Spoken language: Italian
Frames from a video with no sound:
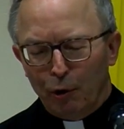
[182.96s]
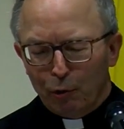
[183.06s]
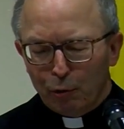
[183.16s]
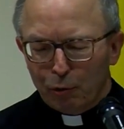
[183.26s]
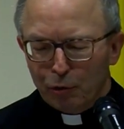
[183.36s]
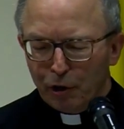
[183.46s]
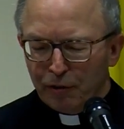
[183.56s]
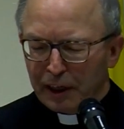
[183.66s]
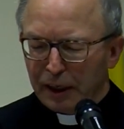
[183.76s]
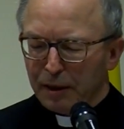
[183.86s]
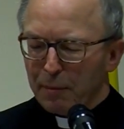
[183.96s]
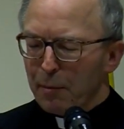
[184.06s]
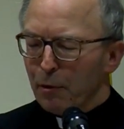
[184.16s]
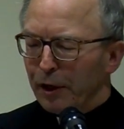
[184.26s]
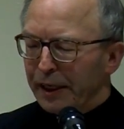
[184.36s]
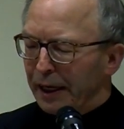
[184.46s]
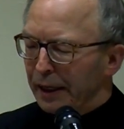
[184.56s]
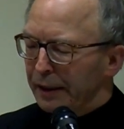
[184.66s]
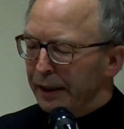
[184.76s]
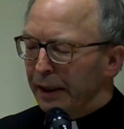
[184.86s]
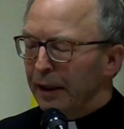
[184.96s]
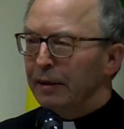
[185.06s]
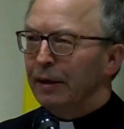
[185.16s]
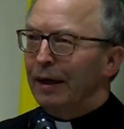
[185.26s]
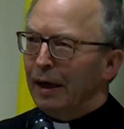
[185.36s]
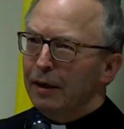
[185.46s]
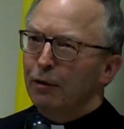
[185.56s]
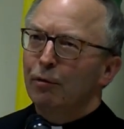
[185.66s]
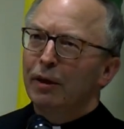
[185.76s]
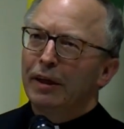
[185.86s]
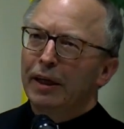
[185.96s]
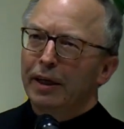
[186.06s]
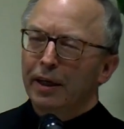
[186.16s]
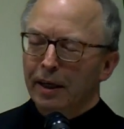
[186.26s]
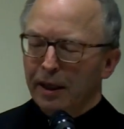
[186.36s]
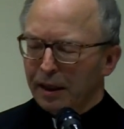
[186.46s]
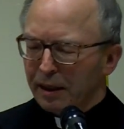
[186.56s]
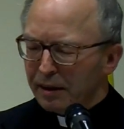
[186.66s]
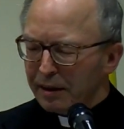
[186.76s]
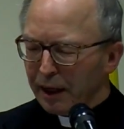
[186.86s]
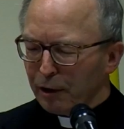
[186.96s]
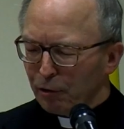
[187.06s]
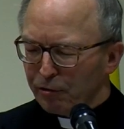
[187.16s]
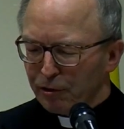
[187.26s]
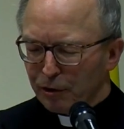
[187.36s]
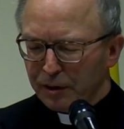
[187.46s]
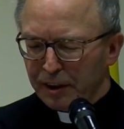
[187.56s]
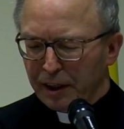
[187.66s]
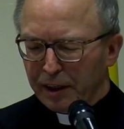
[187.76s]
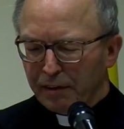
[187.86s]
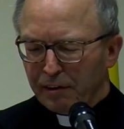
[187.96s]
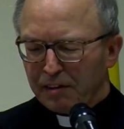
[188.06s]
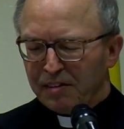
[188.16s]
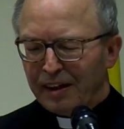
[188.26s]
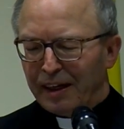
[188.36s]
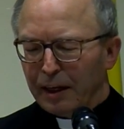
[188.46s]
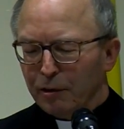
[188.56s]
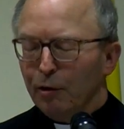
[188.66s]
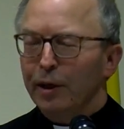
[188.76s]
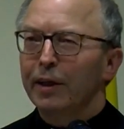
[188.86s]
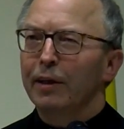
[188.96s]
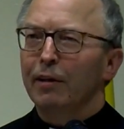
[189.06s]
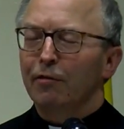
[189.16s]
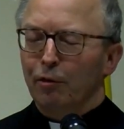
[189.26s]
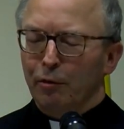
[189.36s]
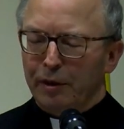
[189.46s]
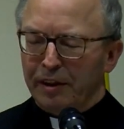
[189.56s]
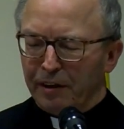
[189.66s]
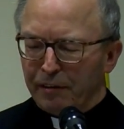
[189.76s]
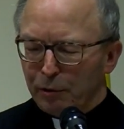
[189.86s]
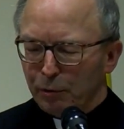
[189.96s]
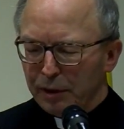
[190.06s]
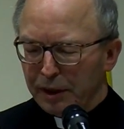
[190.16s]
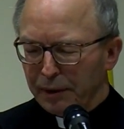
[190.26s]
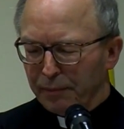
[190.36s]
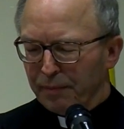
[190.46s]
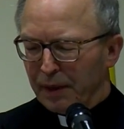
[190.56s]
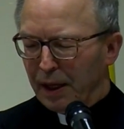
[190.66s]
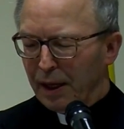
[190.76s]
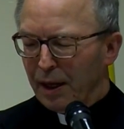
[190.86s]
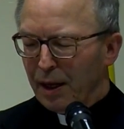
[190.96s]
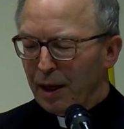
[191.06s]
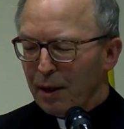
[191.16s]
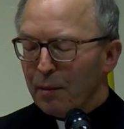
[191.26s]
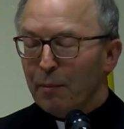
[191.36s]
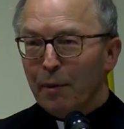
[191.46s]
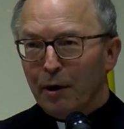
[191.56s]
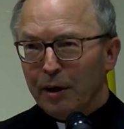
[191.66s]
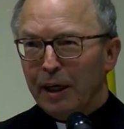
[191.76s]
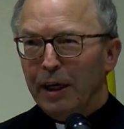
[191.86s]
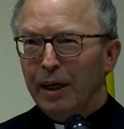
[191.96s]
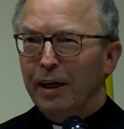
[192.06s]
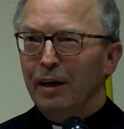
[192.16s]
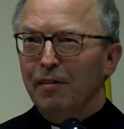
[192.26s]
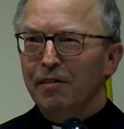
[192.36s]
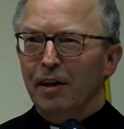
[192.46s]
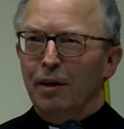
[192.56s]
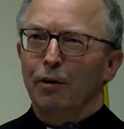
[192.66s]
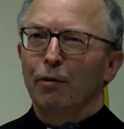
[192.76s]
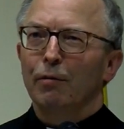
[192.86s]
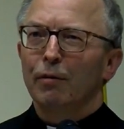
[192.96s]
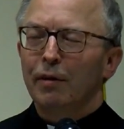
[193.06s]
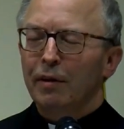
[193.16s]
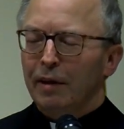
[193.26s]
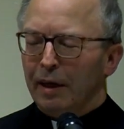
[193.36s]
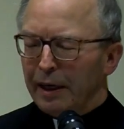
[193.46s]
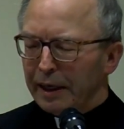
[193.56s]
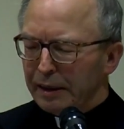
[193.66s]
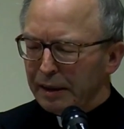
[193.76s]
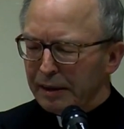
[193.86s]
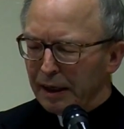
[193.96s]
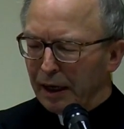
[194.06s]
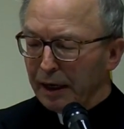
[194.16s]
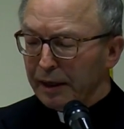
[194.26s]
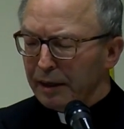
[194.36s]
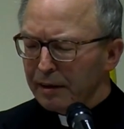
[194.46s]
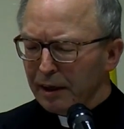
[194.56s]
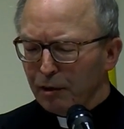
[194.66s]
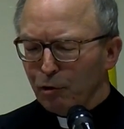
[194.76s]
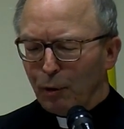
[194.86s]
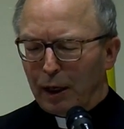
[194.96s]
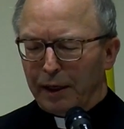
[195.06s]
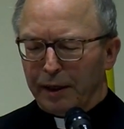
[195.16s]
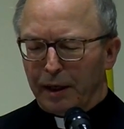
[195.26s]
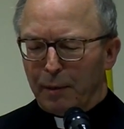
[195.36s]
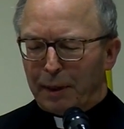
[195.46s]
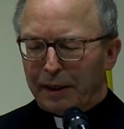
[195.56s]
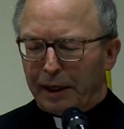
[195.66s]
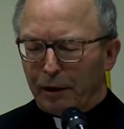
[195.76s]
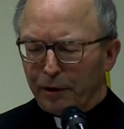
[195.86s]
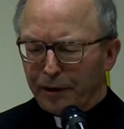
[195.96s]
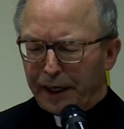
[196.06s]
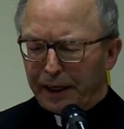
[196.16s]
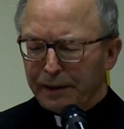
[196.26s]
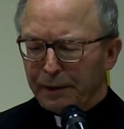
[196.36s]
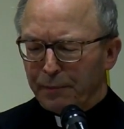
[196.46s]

un dovere di memoria e di gratitudine, nei confronti dei diversi relatori che sono intervenuti, ma anche il segno dell'eredità intellettuale del padre Lonergan,